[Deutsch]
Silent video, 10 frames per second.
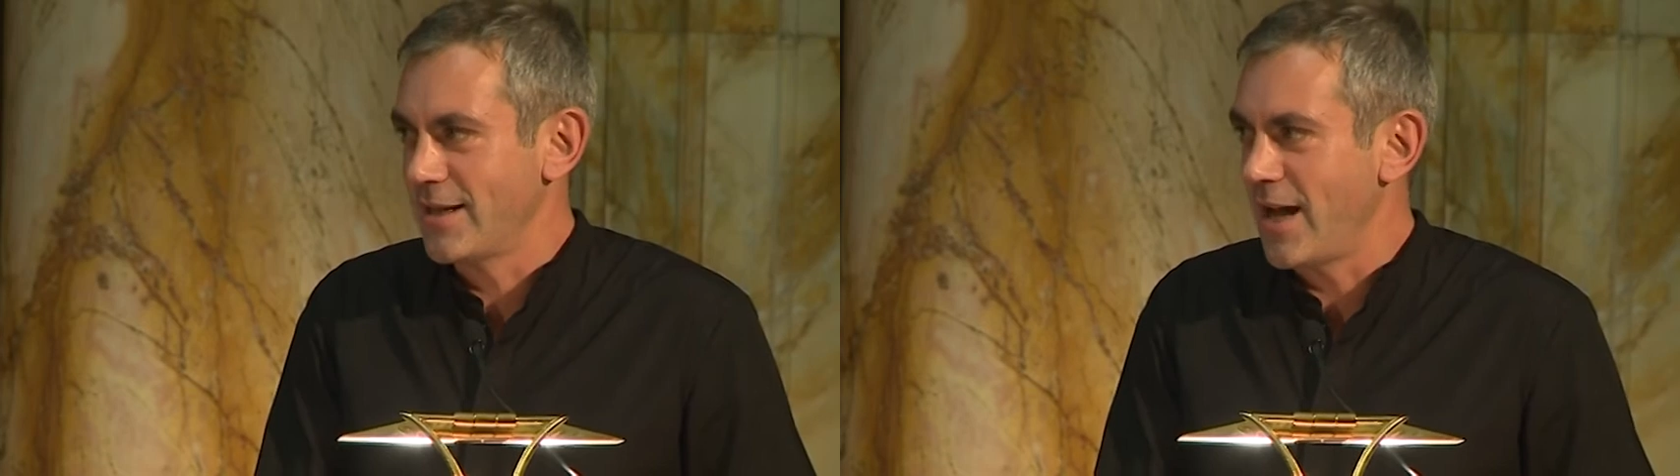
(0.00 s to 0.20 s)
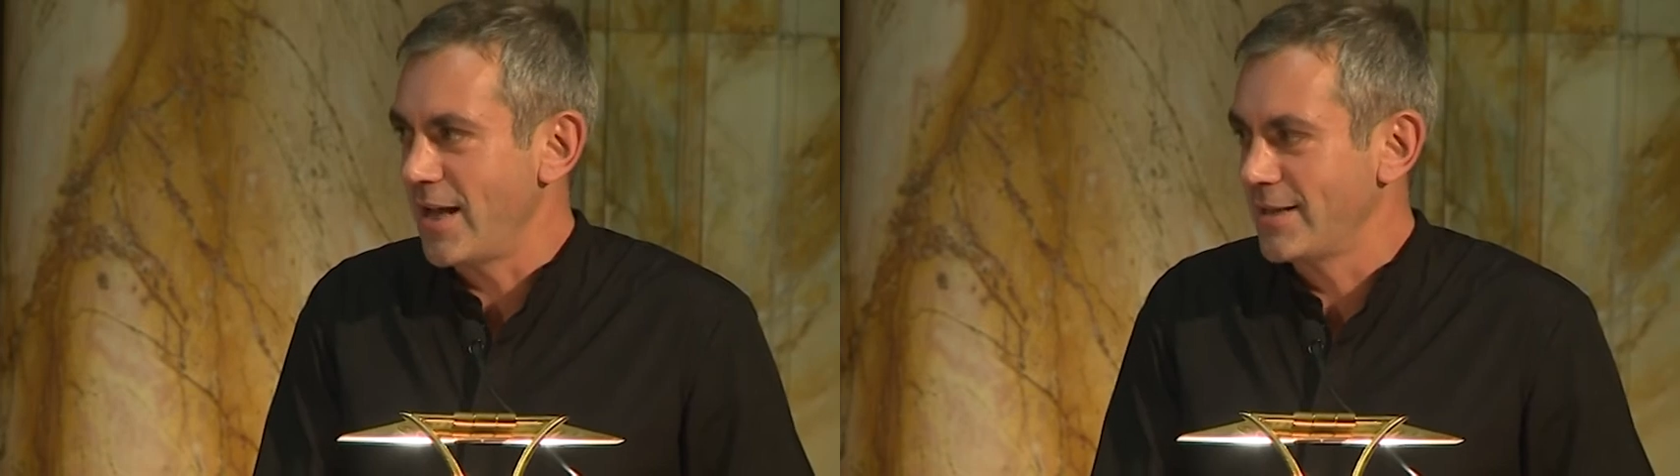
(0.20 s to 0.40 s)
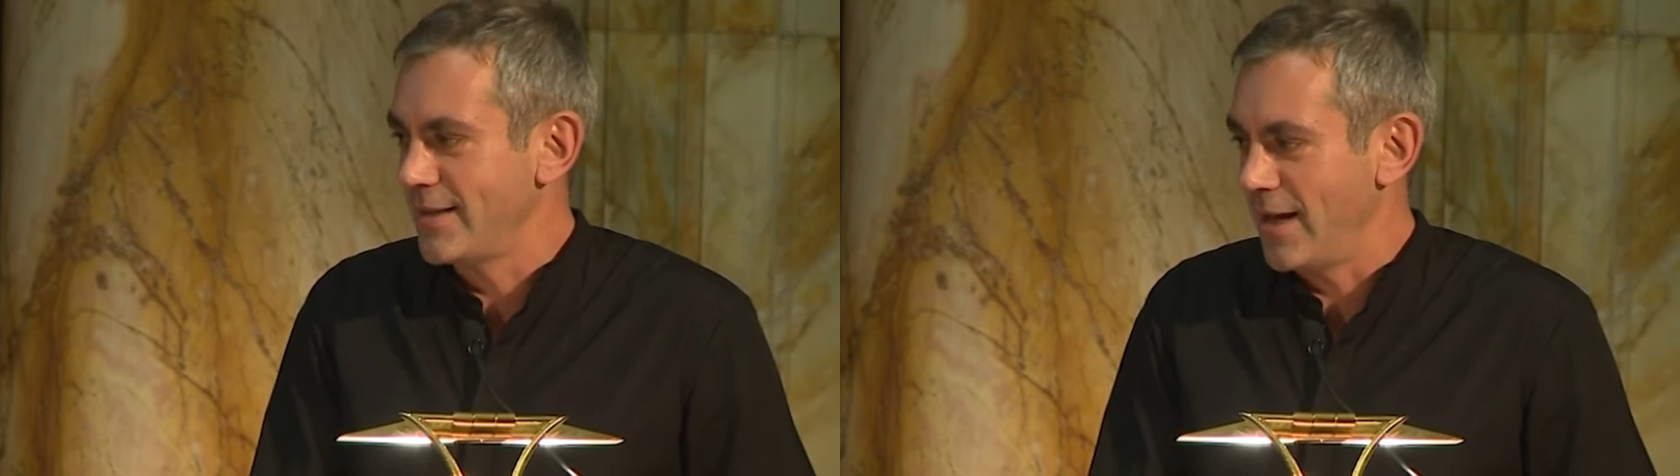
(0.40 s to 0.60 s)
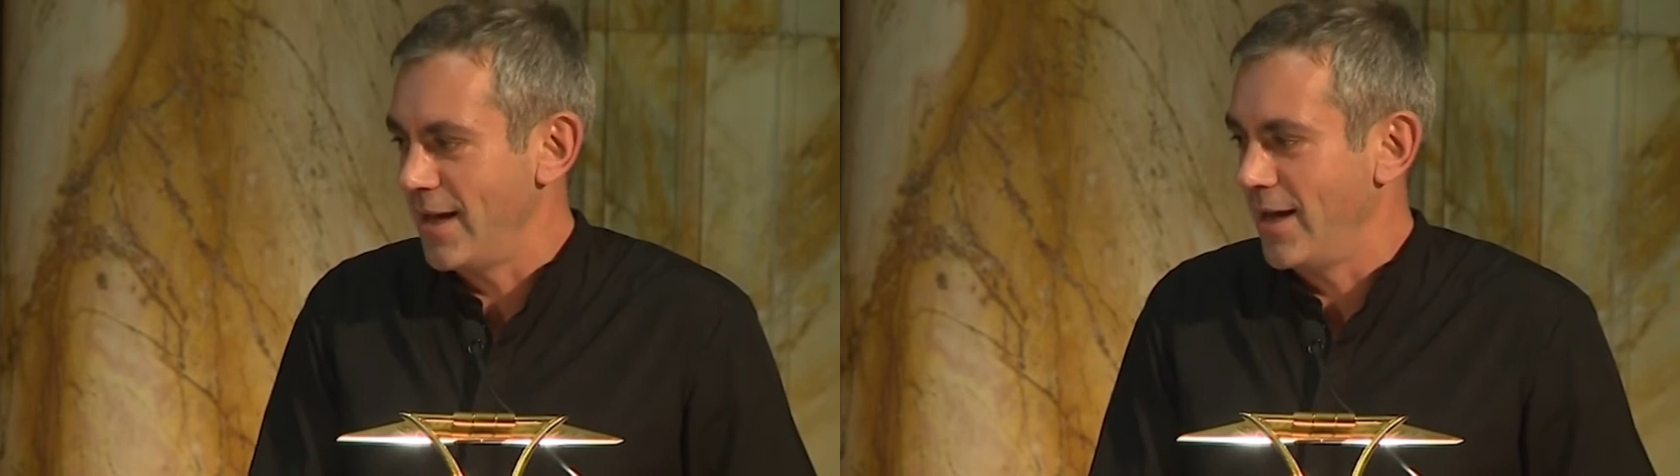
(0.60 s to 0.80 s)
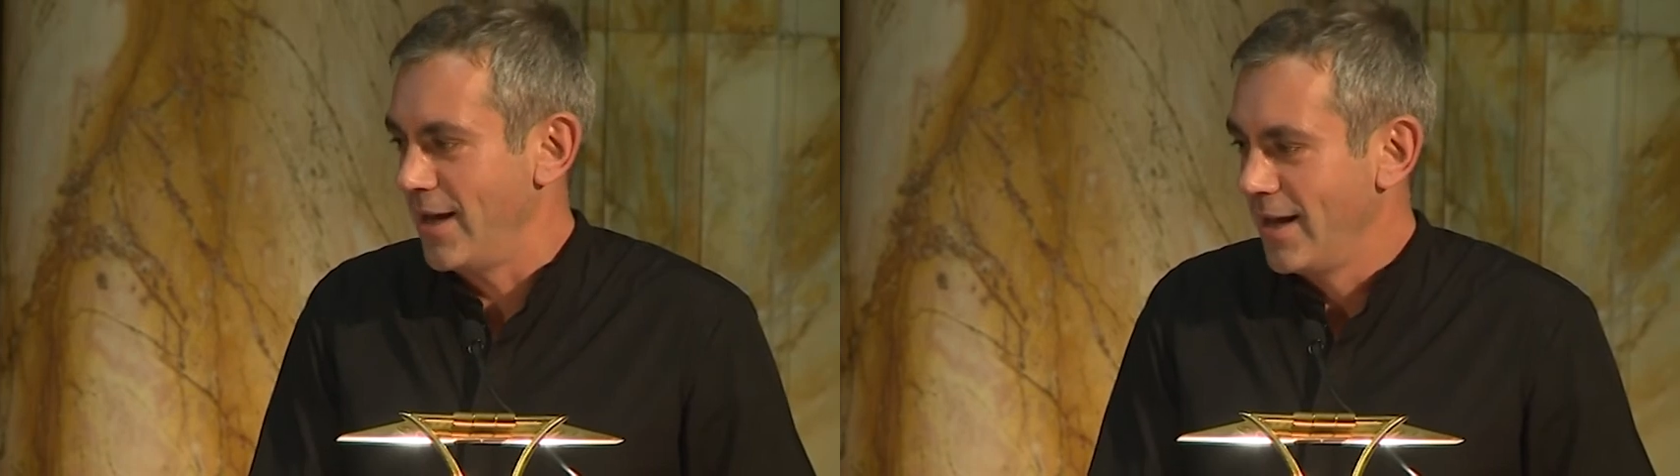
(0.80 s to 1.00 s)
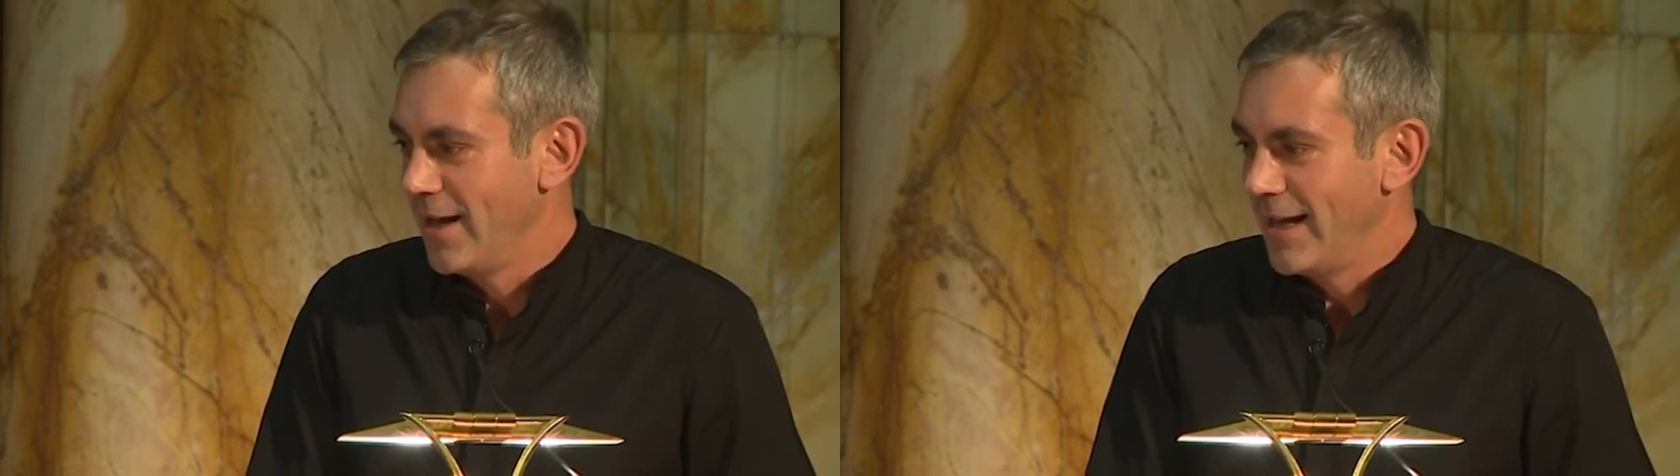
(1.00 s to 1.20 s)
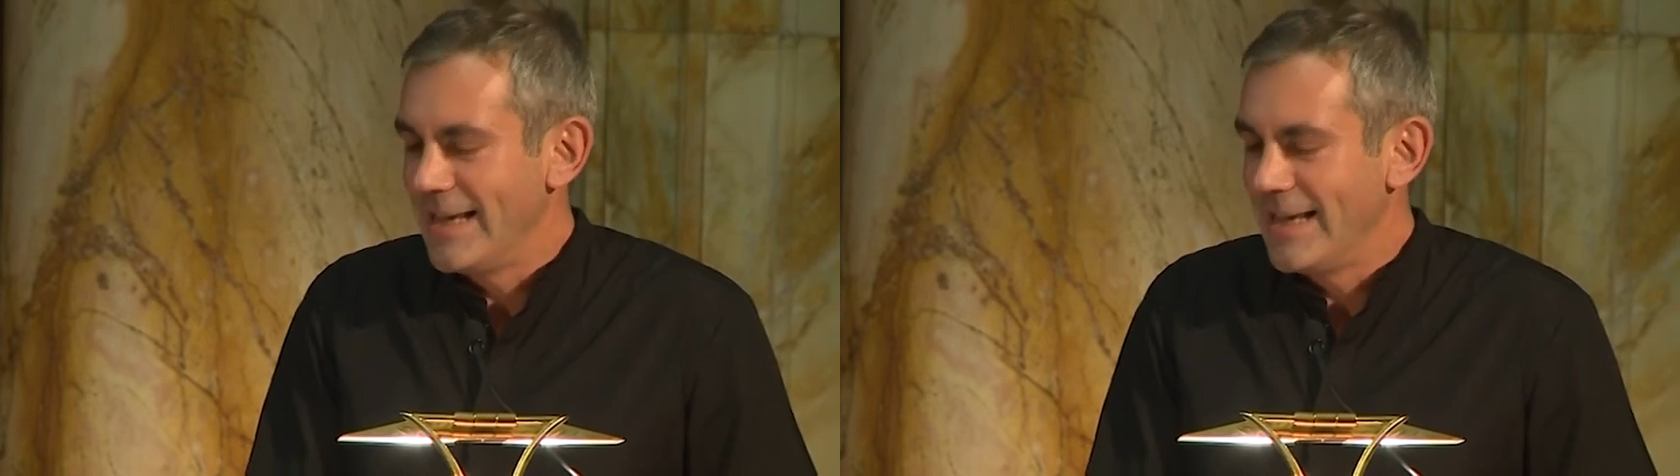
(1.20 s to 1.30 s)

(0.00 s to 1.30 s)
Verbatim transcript: diese ganze